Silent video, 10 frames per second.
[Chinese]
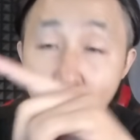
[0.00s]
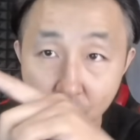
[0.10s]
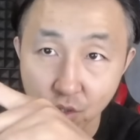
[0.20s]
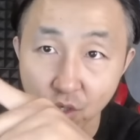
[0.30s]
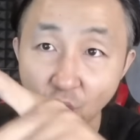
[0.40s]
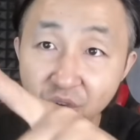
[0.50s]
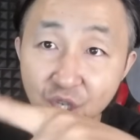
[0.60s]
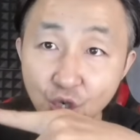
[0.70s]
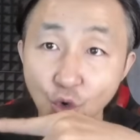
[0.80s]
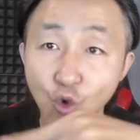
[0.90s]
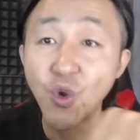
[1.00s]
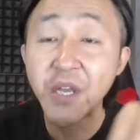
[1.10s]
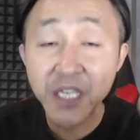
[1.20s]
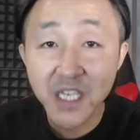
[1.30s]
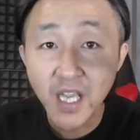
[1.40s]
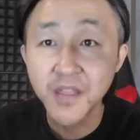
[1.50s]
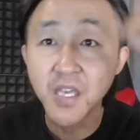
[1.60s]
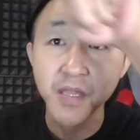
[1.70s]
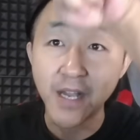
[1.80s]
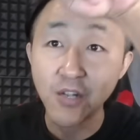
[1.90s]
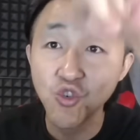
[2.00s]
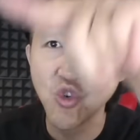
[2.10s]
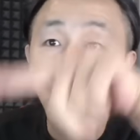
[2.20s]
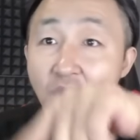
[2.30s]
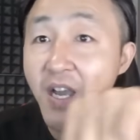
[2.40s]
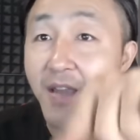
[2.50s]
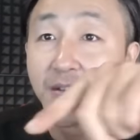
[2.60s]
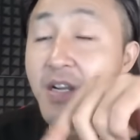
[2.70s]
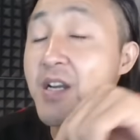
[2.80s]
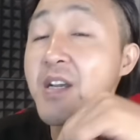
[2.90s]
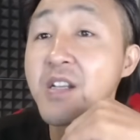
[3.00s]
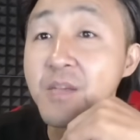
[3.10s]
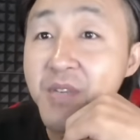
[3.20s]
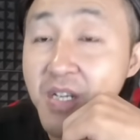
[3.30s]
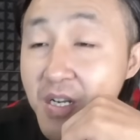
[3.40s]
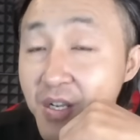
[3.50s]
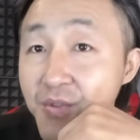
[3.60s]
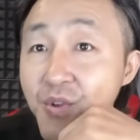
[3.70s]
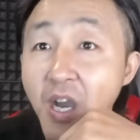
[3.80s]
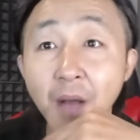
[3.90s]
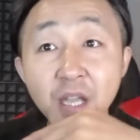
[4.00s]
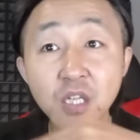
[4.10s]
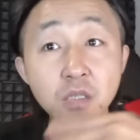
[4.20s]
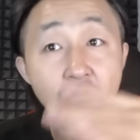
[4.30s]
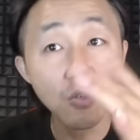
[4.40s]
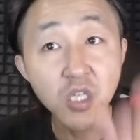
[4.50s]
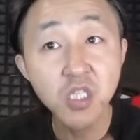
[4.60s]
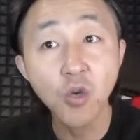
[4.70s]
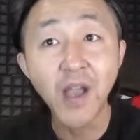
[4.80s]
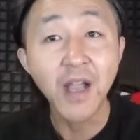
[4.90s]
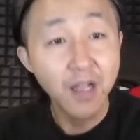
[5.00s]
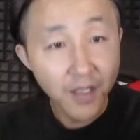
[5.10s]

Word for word: 所谓九段线内南中国海的这么一个领域啊，那是自说自话。